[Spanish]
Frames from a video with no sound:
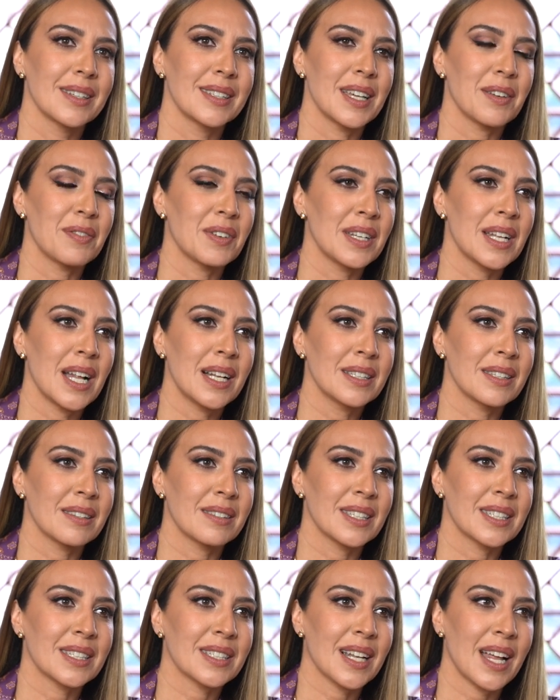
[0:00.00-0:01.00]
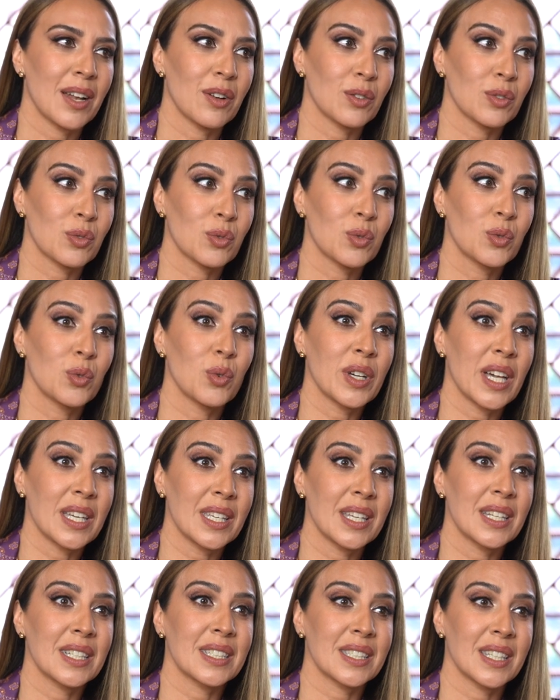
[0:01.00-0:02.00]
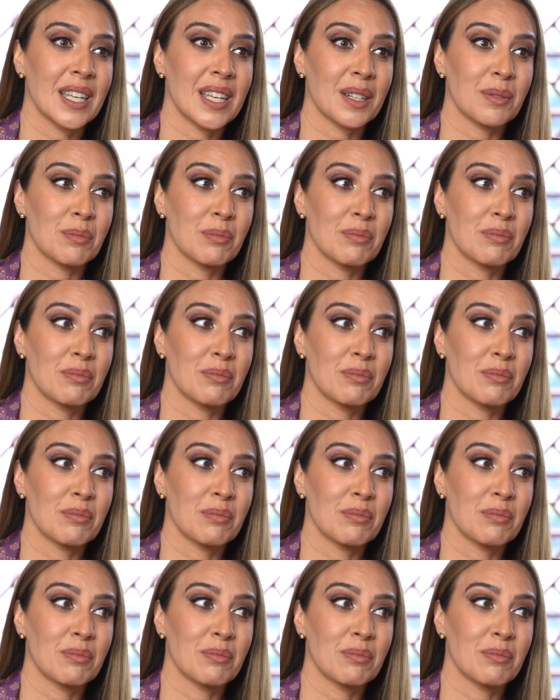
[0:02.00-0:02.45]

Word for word: Y al final dices, claro, ¿tú qué quieres ser?